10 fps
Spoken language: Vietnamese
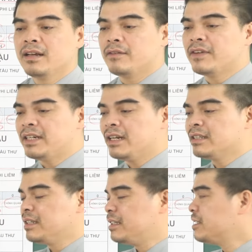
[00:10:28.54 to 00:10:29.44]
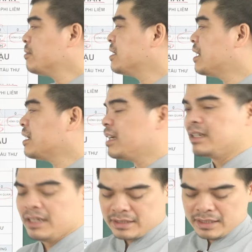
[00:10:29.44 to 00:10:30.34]
Vậy nên là gì, trong thời gian này
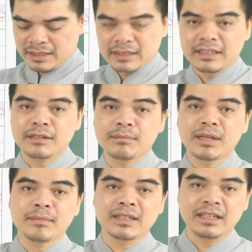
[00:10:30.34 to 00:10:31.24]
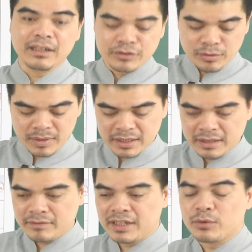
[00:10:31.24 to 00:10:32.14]
để gia tăng thêm cái may mắn tài lộc cho mình
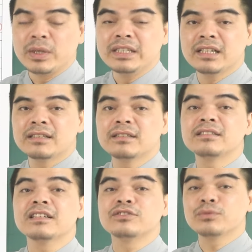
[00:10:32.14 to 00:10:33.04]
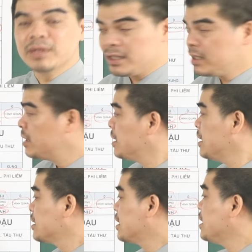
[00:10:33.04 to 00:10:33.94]
ấy, và được quý nhân tương trợ giúp đỡ,
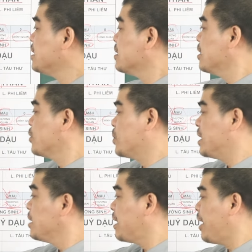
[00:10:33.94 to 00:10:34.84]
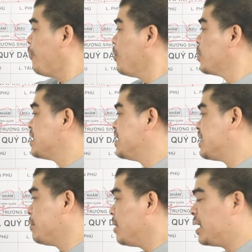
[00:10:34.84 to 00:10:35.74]
thì những người tuổi Đinh Mão
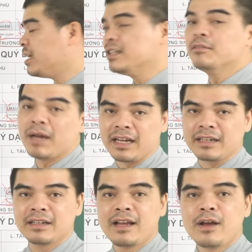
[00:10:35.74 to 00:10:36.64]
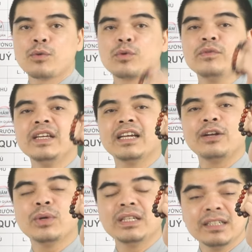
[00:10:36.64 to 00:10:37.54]
1987 nữ mạng, quý vị hãy
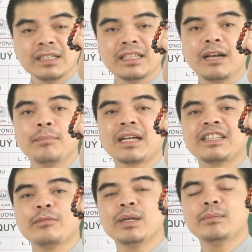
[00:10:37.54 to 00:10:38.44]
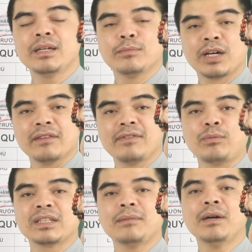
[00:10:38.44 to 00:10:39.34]
luôn nhớ nhé, mang theo bên mình một cái
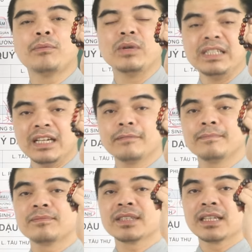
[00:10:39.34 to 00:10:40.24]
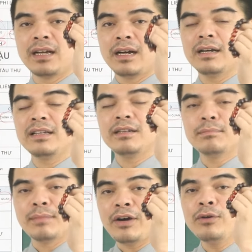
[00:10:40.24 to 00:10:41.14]
vòng tam hợp quý nhân Hợi,
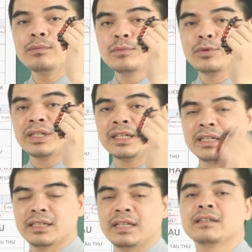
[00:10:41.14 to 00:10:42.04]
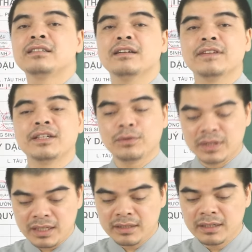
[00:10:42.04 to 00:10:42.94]
Mão, Mùi để được trợ vận hộ
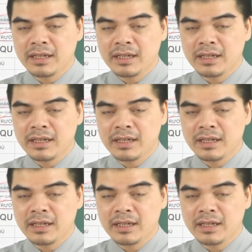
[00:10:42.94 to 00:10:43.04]
thân.